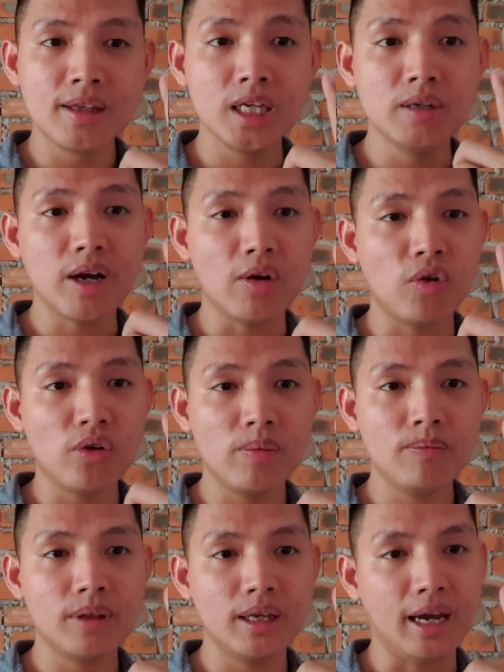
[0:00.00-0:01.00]
chưa vào
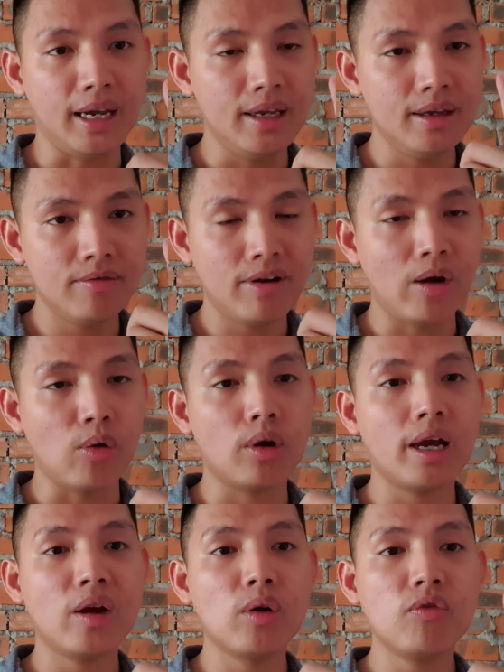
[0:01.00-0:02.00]
forum thì hãy vào
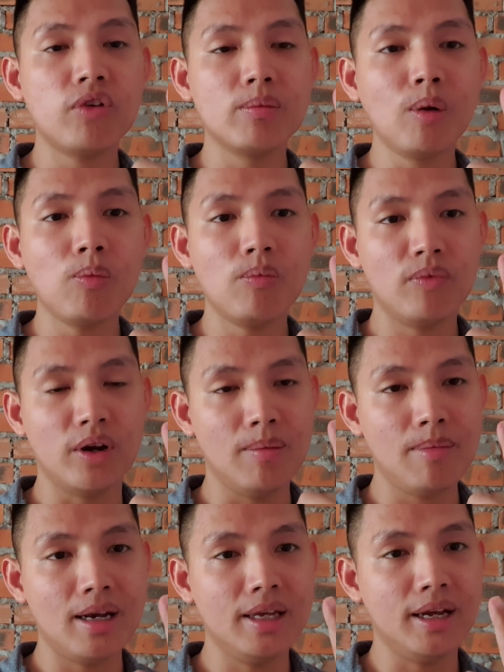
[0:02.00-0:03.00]
cái group Facebook để
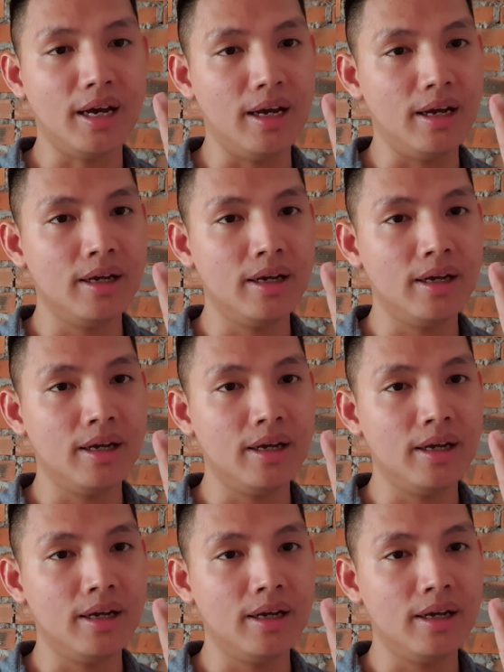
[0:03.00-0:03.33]
mà liên hệ